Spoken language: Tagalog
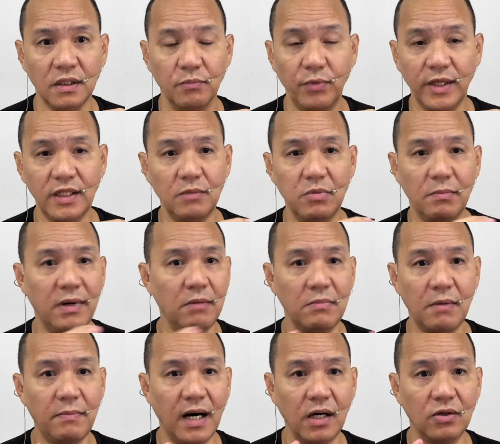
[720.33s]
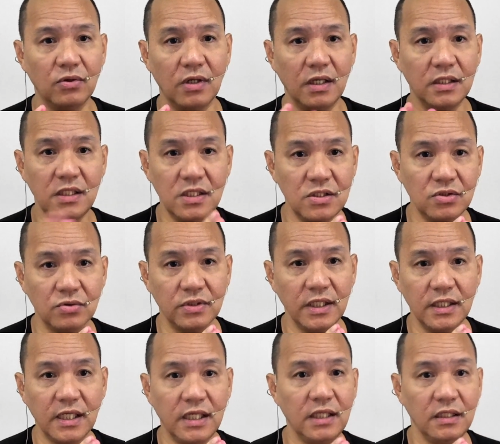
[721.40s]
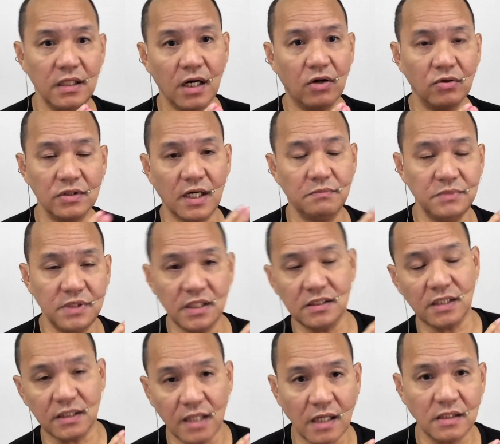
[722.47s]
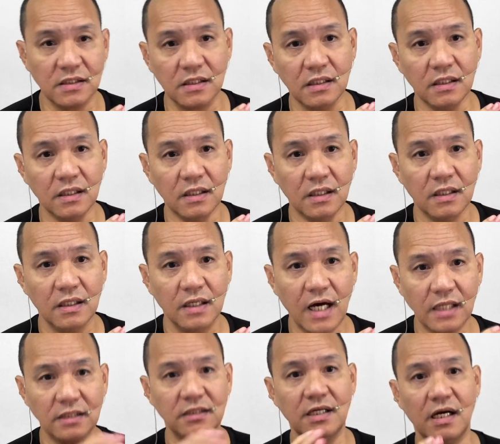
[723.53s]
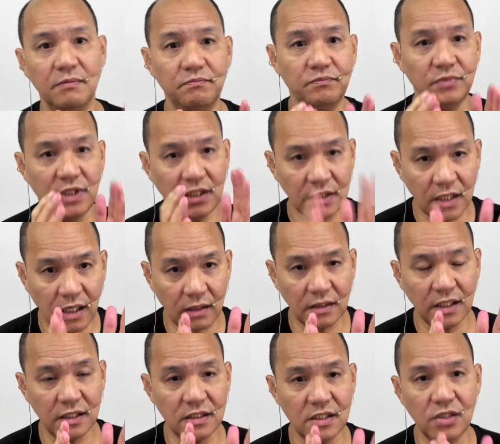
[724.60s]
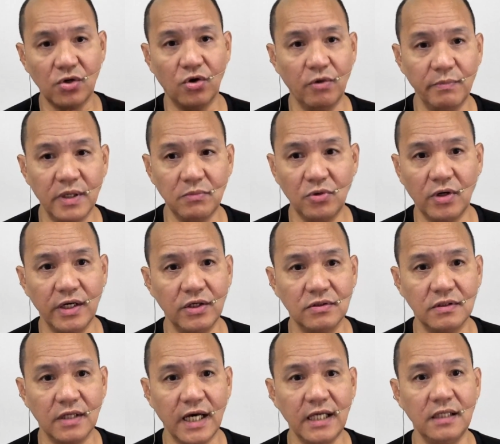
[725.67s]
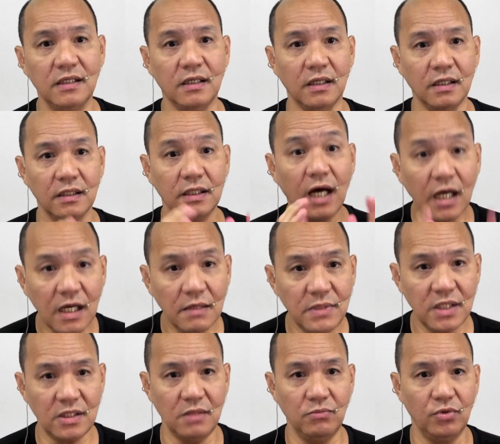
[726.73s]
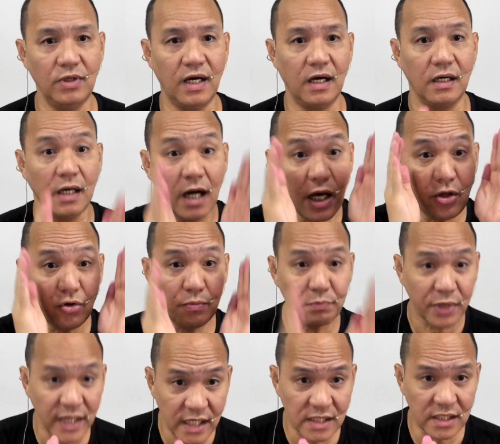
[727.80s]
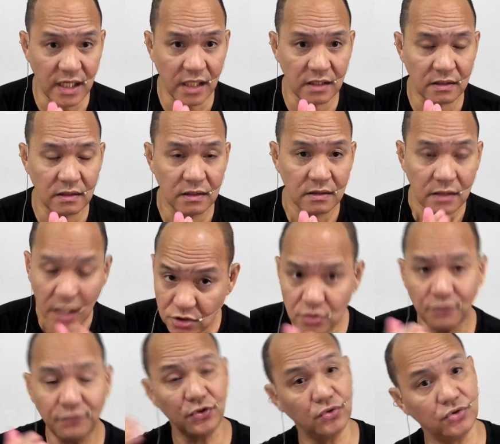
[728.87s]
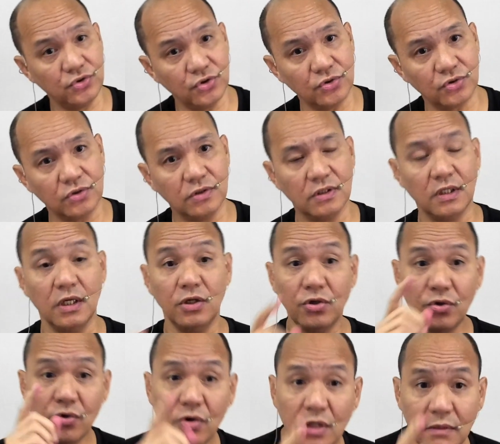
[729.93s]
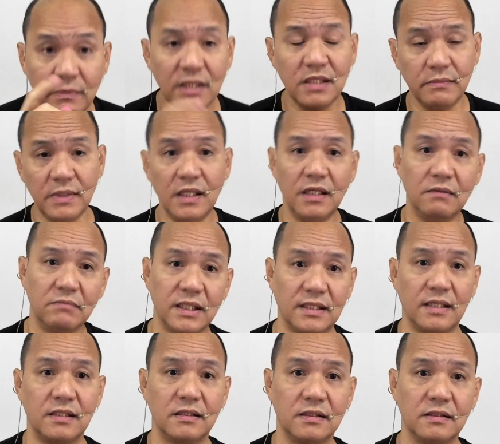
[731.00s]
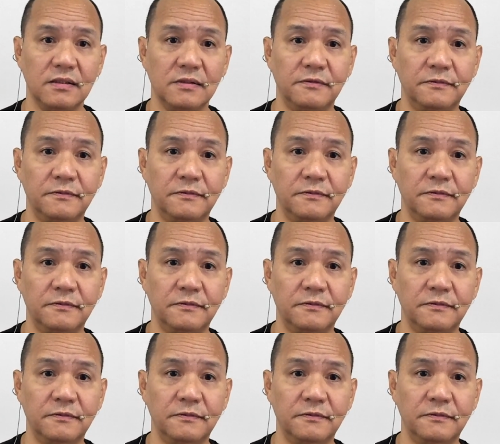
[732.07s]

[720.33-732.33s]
Pwede ba bang mabago ang history na hindi ako subject sa tax? At yung na-discover na mo ngayon ay gagamitin mo lang ngayong present at yung future. Yun ho ang ibig sabihin ng batas.